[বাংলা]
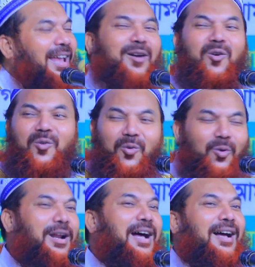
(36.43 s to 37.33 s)
এখন
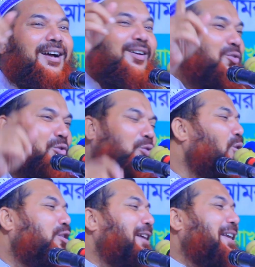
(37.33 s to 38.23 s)
ওরা
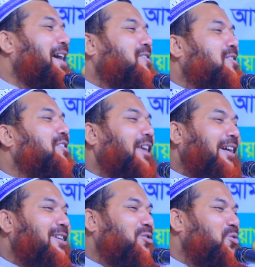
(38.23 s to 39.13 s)
গোয়েন্দারা আসছে
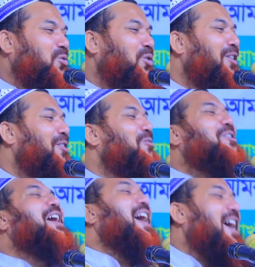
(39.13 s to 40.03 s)
দেখার জন্য
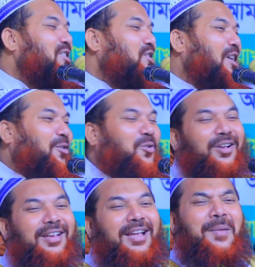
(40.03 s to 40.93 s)
ওরা হাসে আর
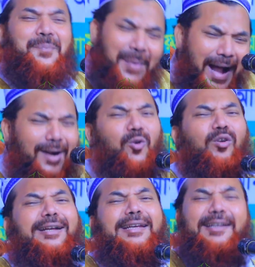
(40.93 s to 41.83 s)
কয়
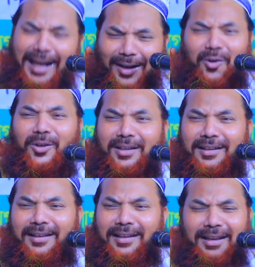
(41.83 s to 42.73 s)
পাগলে কি না কয়
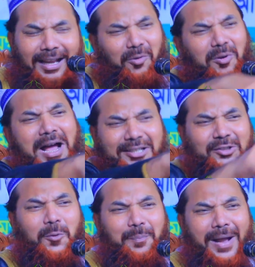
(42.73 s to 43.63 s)
এগুলো
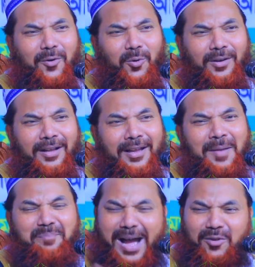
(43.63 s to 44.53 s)
আসতো পাগল
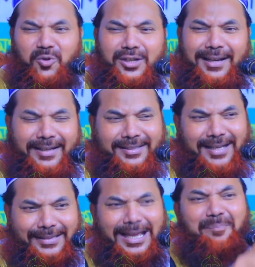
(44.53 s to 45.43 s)
মানুষ
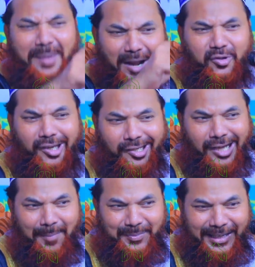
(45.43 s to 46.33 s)
লেকচার দেয় মানুষের
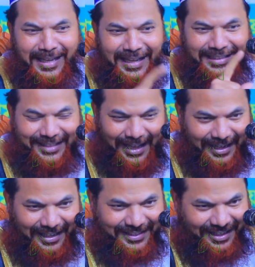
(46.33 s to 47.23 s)
সামনে
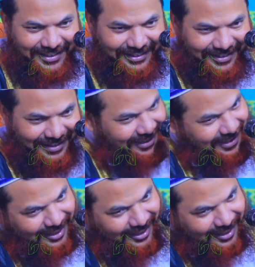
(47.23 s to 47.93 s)
তারা লেকচার দিতেছে